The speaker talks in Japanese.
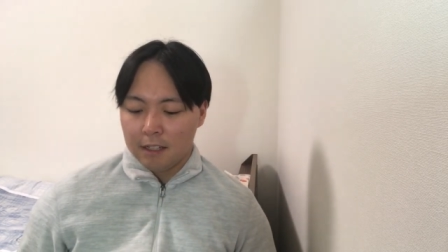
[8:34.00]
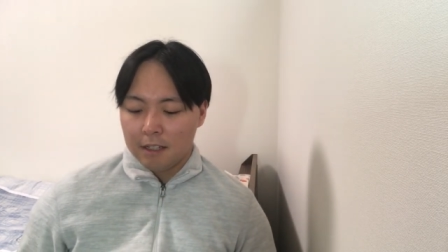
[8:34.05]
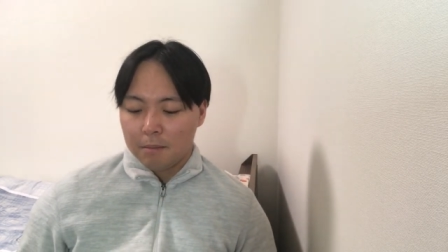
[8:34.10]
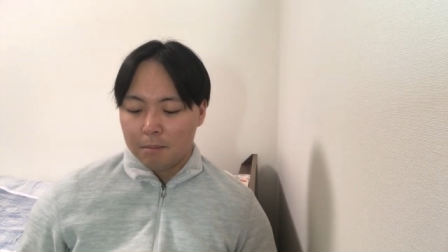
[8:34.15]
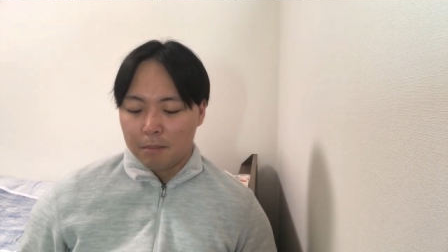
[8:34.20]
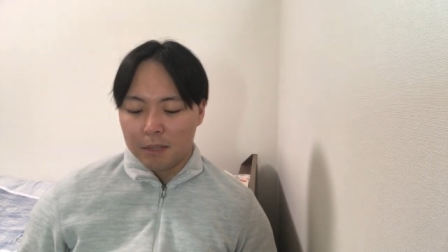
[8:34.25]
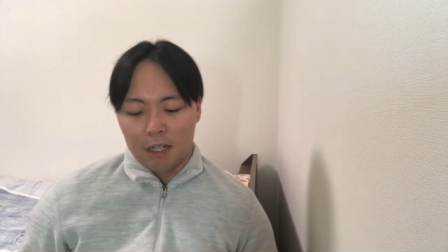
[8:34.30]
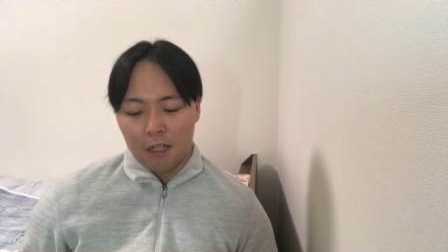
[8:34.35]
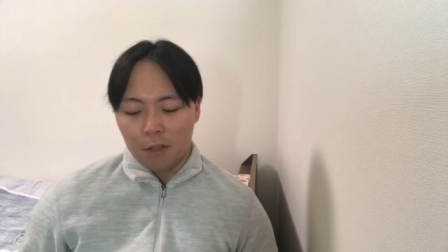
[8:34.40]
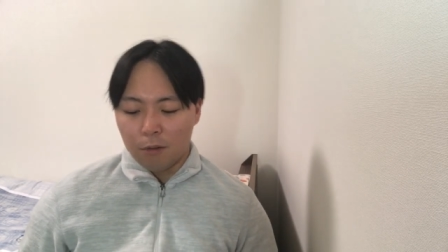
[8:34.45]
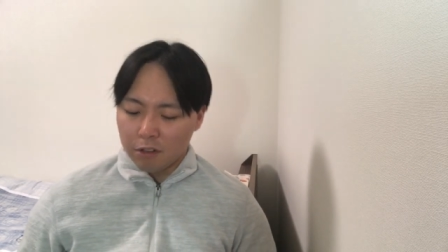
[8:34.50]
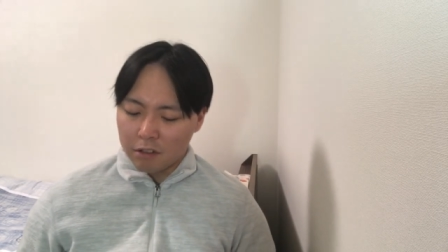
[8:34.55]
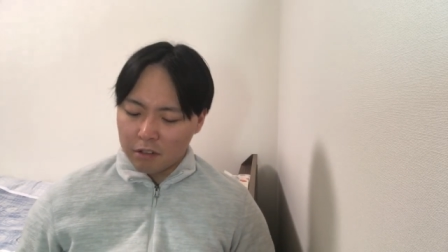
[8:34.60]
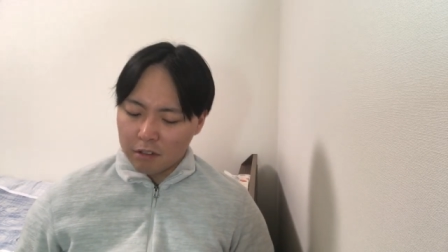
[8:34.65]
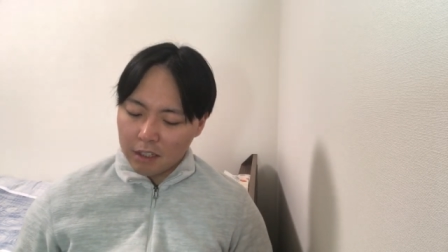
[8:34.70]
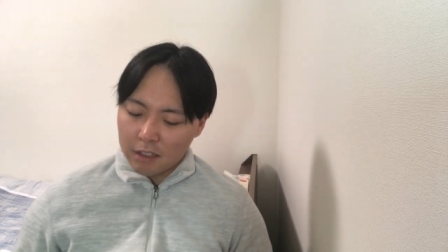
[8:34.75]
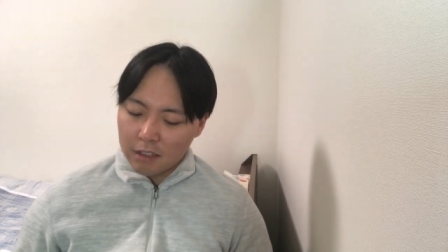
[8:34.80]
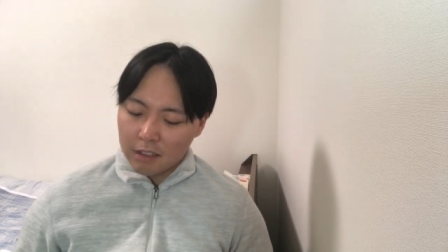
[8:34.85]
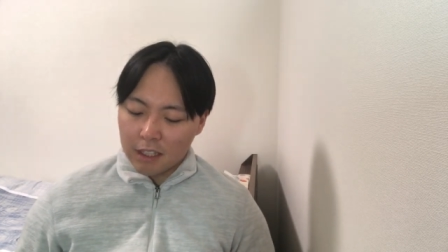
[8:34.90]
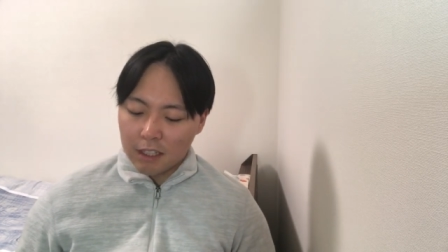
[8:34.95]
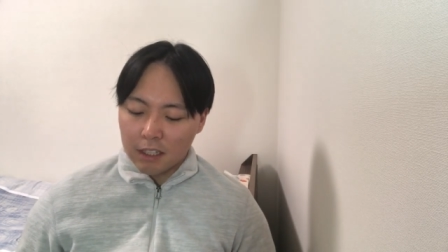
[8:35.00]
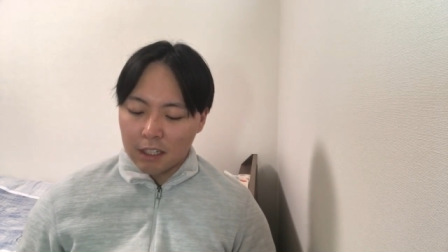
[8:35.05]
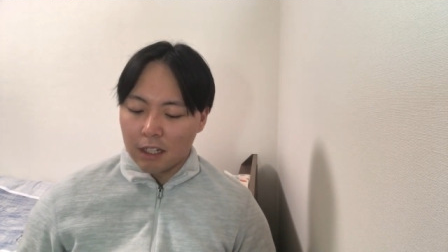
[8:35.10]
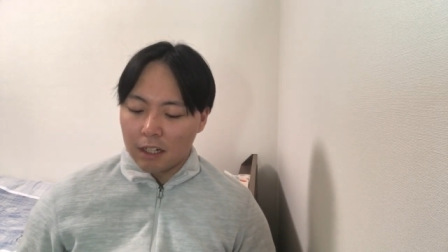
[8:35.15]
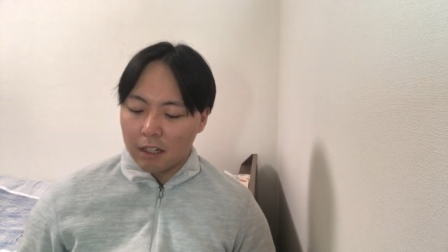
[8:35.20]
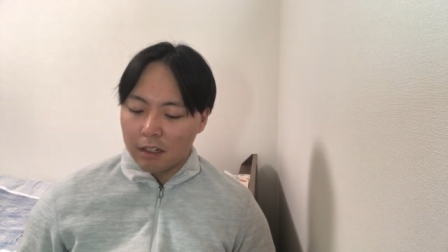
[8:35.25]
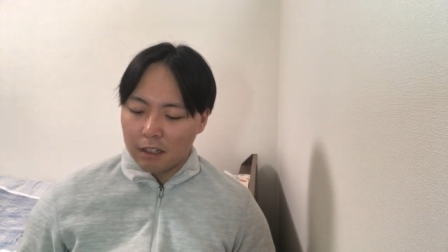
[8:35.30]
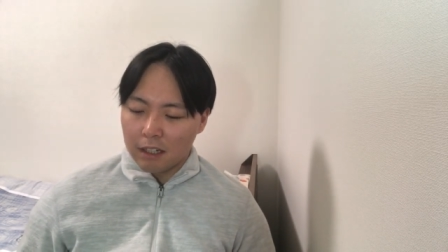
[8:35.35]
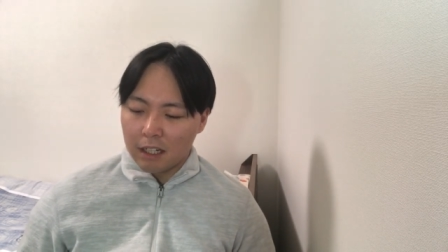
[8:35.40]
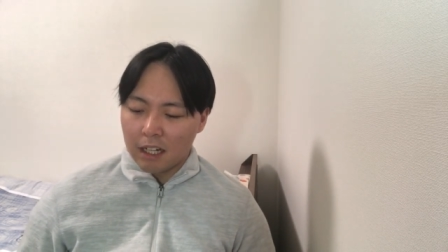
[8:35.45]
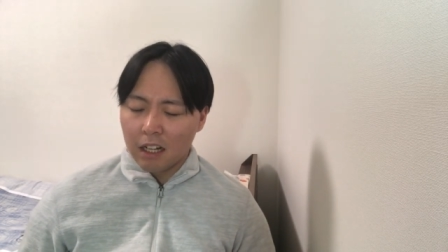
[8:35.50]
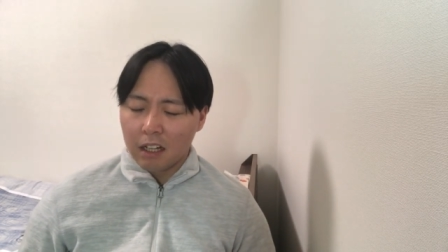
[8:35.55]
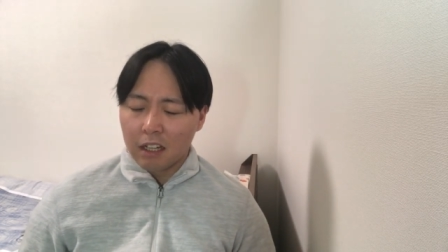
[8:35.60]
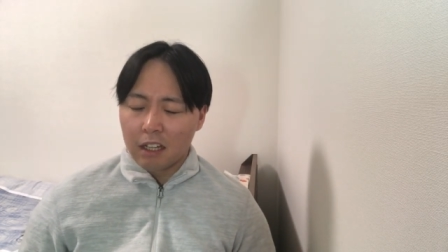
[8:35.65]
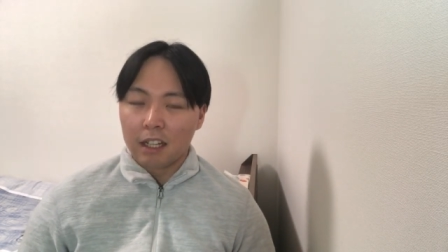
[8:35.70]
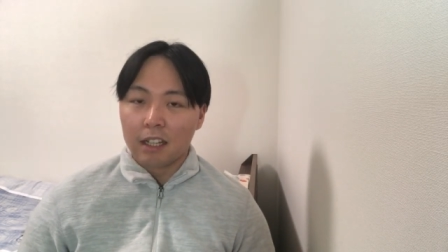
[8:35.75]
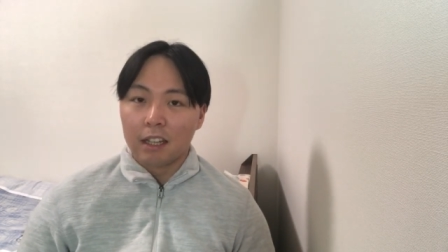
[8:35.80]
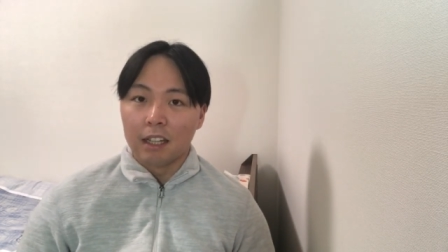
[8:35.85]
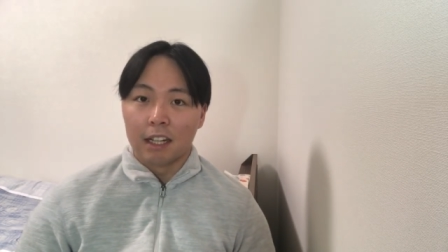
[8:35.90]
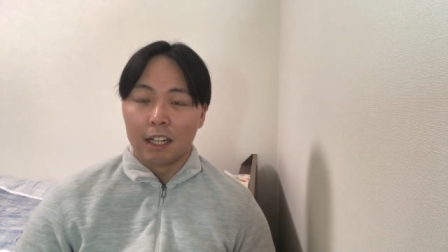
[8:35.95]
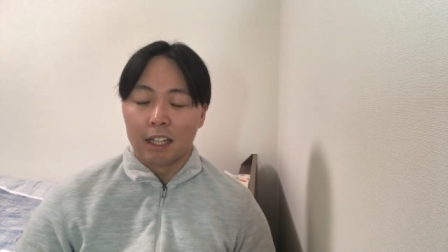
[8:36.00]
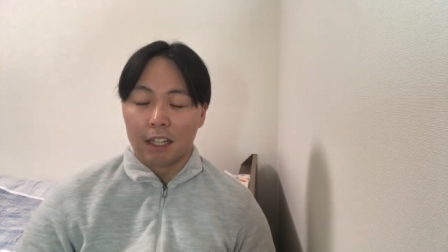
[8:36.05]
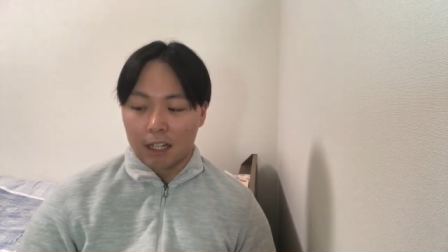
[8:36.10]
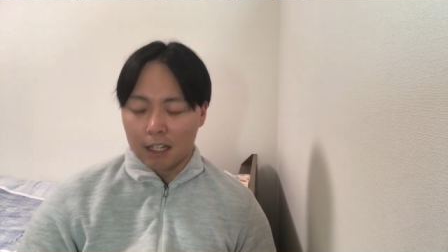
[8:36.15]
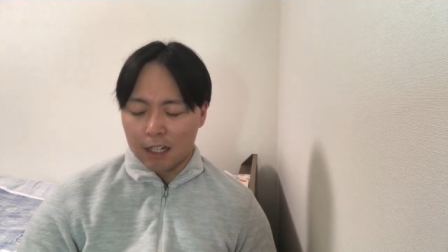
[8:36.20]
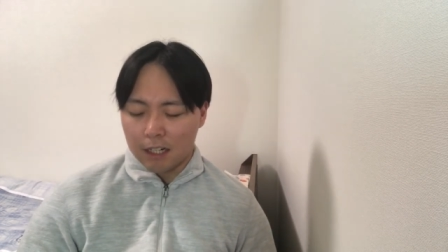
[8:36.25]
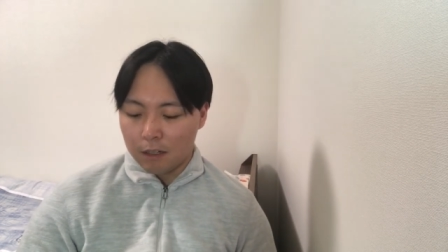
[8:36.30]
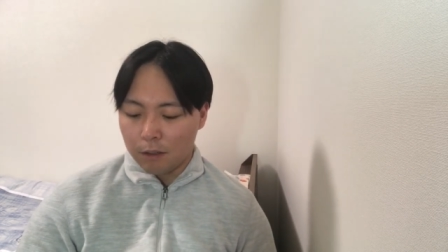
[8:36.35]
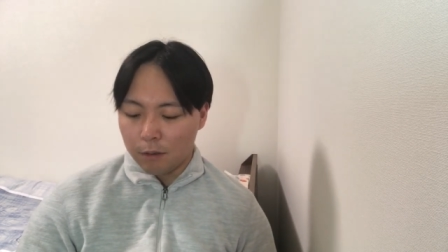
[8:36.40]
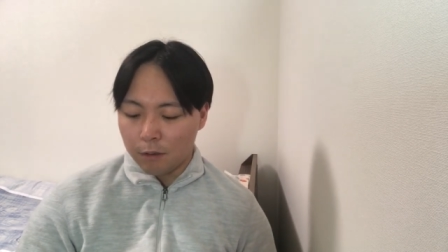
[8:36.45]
まあおそらくなんか案件だけだから